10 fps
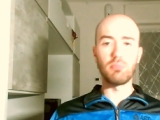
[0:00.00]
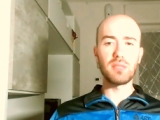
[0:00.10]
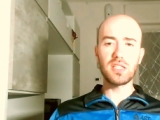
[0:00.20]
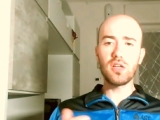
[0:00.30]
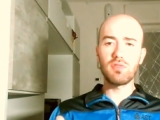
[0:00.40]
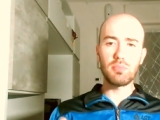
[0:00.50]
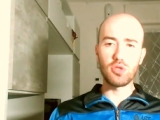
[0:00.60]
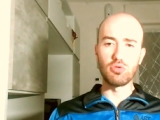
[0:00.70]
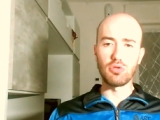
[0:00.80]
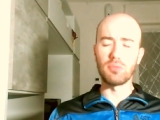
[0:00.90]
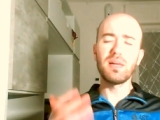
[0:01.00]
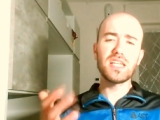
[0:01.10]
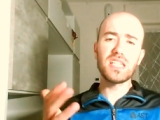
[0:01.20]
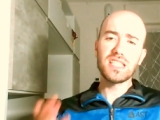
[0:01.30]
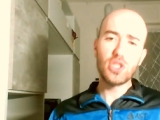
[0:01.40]
ma se non vi è piaciuto, ma
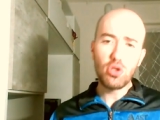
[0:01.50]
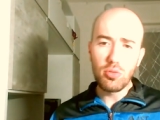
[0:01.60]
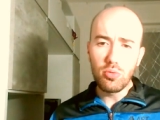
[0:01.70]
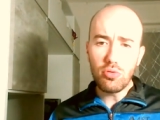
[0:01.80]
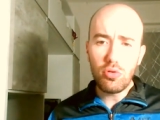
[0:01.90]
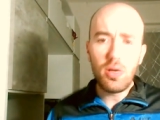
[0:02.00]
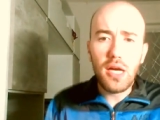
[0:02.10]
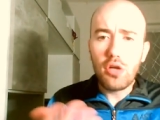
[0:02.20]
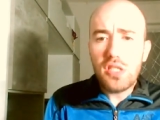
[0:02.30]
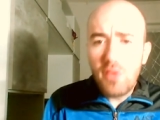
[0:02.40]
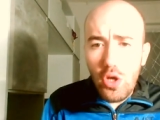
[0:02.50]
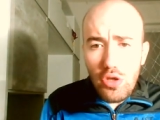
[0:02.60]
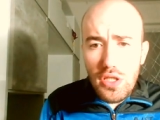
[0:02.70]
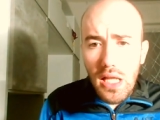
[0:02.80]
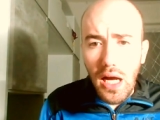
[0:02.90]
lasciatecelo comunque, cosa vi
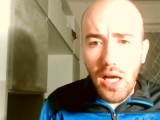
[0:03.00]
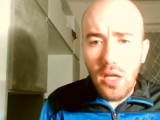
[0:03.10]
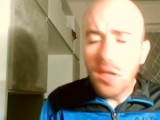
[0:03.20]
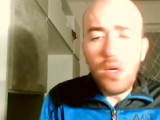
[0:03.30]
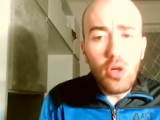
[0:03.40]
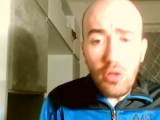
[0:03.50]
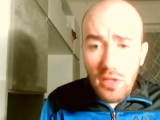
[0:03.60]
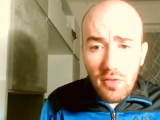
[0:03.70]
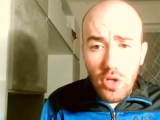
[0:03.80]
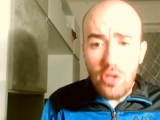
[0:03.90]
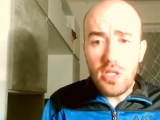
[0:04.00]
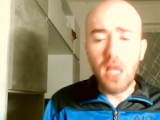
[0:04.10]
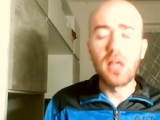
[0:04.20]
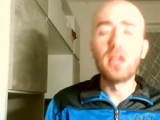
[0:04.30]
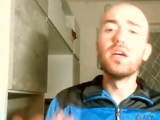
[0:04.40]
costa? Cosa vi costa?